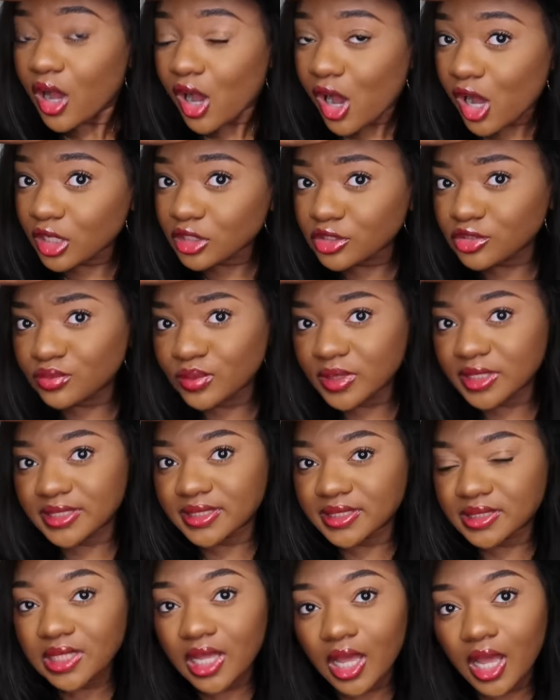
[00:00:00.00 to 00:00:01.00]

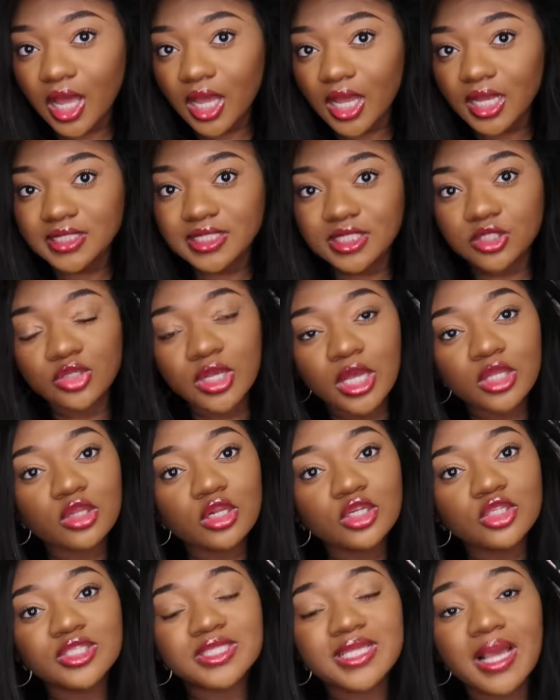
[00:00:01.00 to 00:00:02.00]
Ensuite, euh, j'ai dû
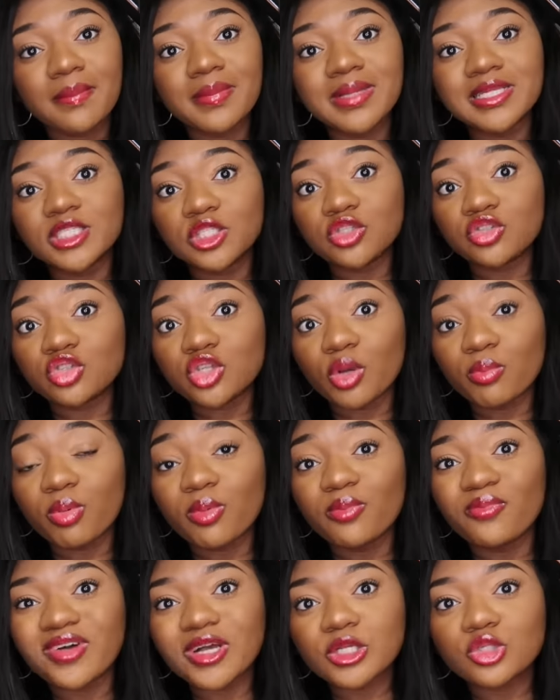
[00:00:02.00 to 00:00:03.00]
attendre jusqu'à mes 18 ans pour
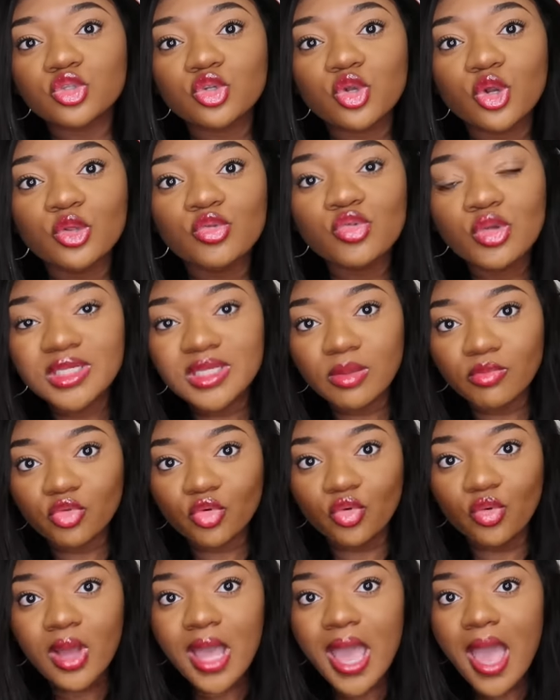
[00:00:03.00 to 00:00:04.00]
me faire juste le deuxième
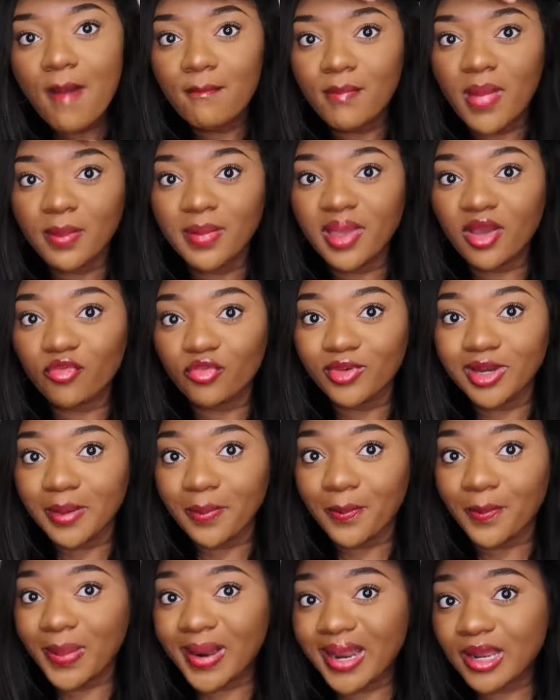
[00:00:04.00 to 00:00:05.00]
trou. Ma mère voulait
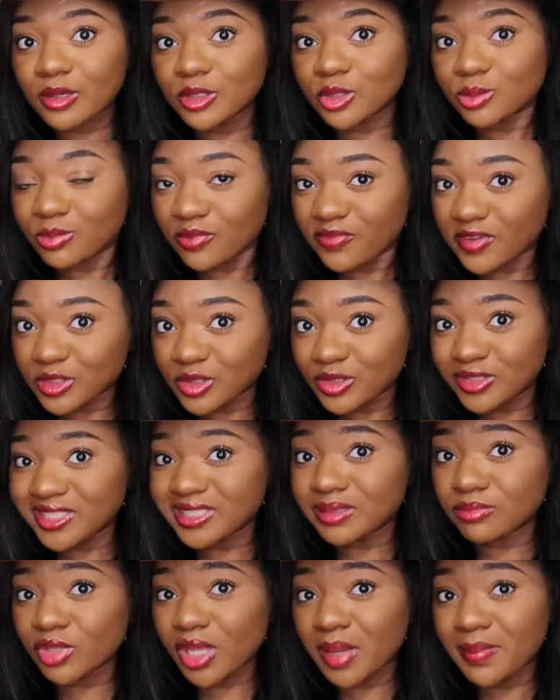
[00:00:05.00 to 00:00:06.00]
pas que je me fasse le
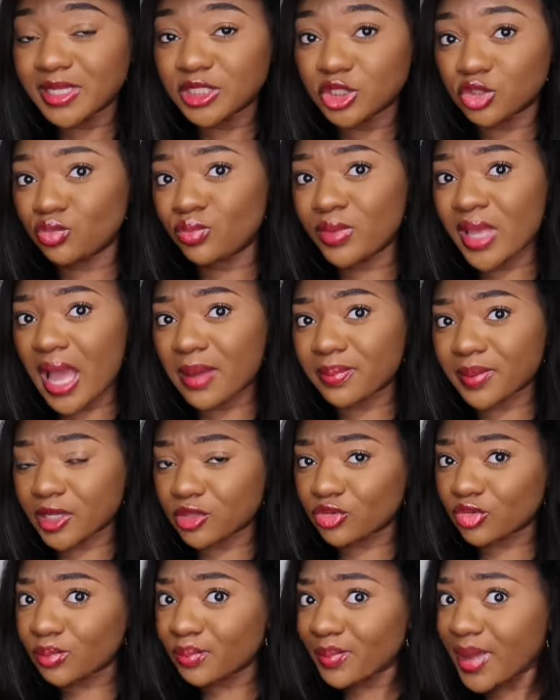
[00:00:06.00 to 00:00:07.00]
deuxième trou, elle m'a dit oui après
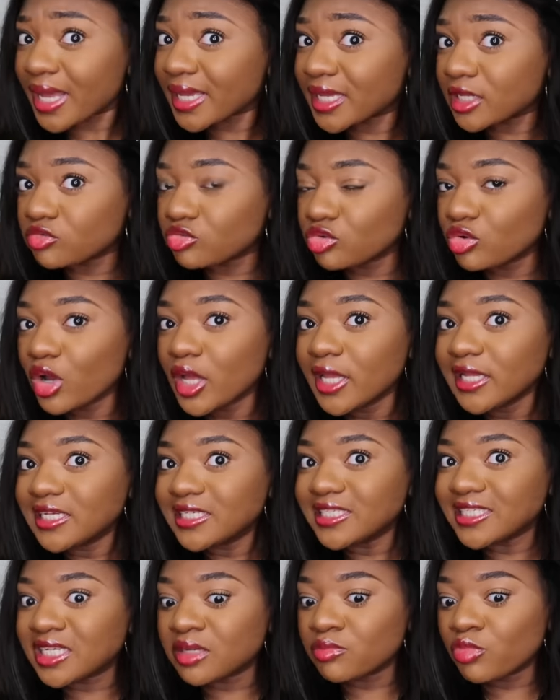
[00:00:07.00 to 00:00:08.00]
ton bac et tout.
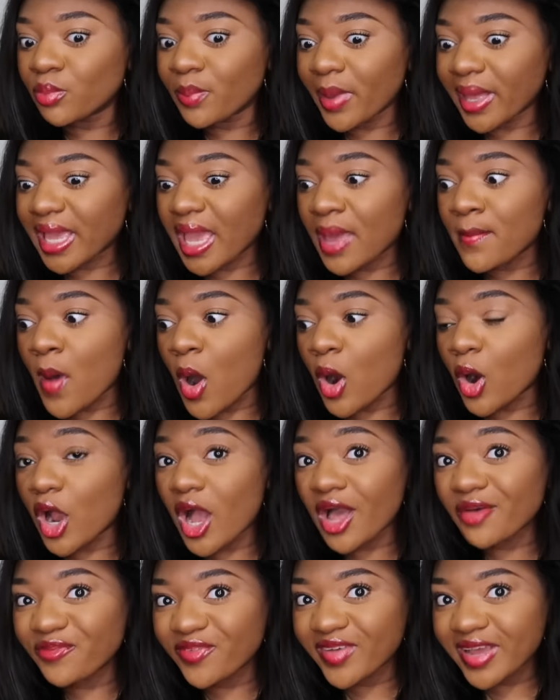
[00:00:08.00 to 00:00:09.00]
J'ai mon bac, elle m'a
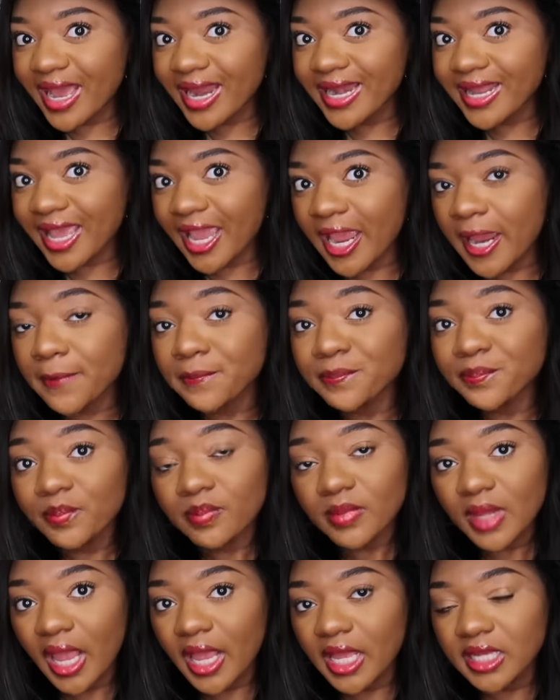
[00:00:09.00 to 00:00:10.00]
encore fait galérer.
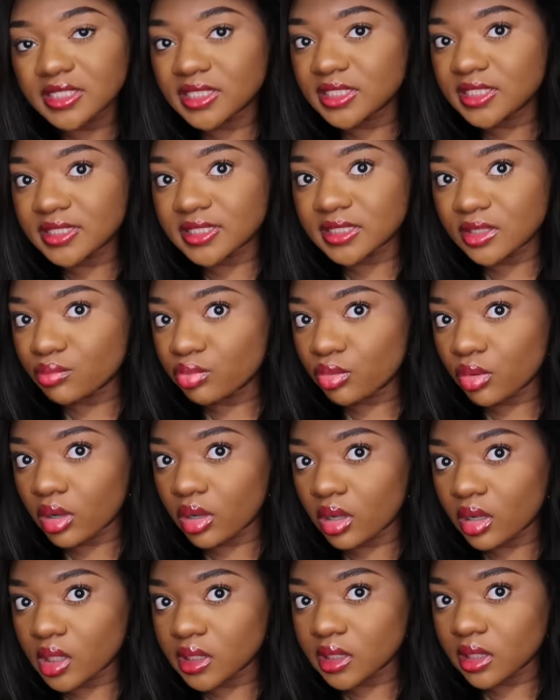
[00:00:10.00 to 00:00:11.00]
Et j'ai dit c'est bon,
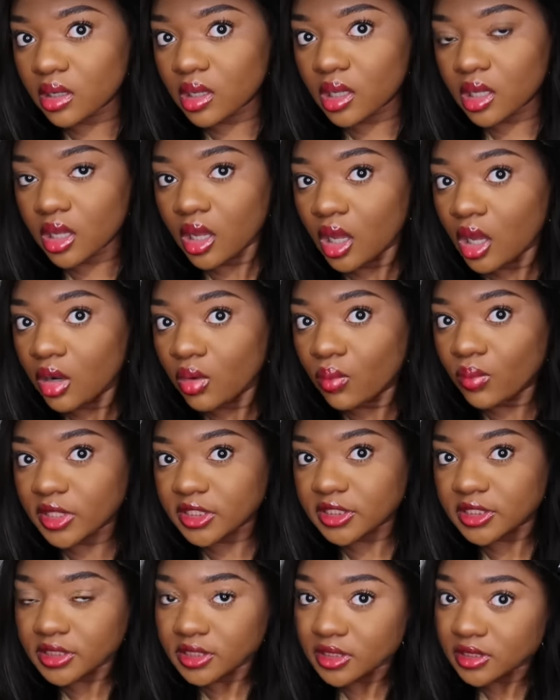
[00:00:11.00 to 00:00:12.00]
euh,
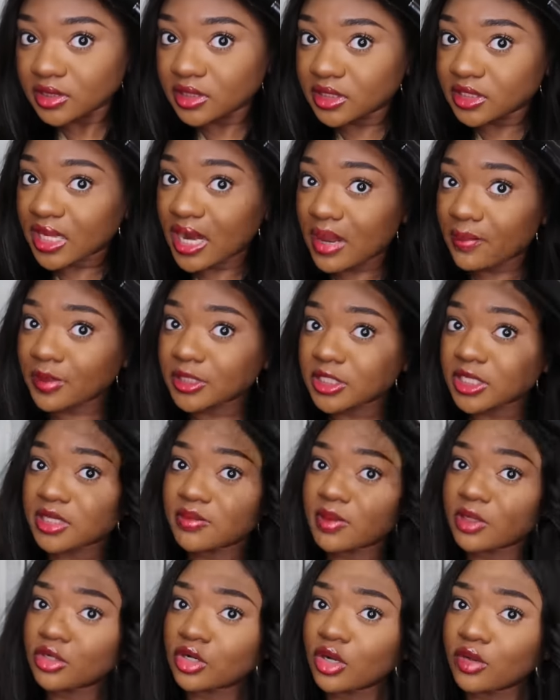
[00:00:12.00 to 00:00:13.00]
wesh. Déjà la personne qui
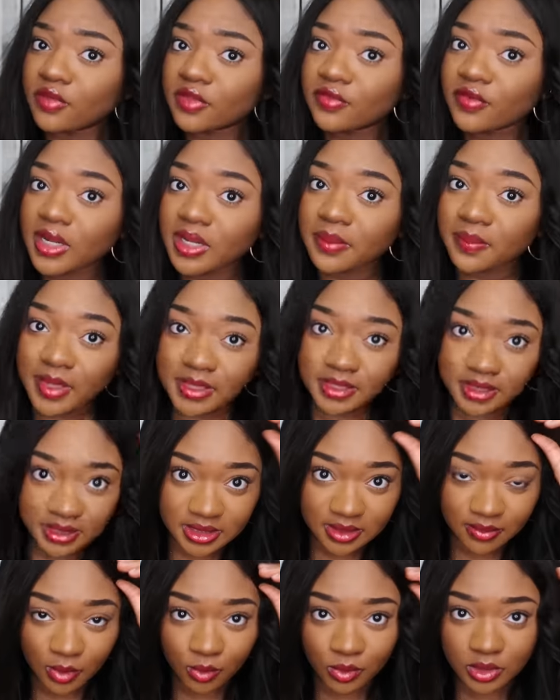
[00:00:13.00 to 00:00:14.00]
m'a donné envie de faire des piercings
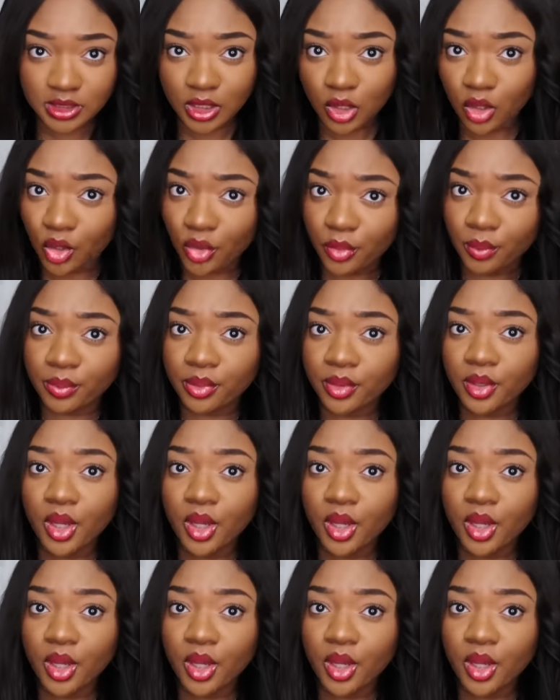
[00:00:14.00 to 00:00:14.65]
c'est mademoiselle Hope.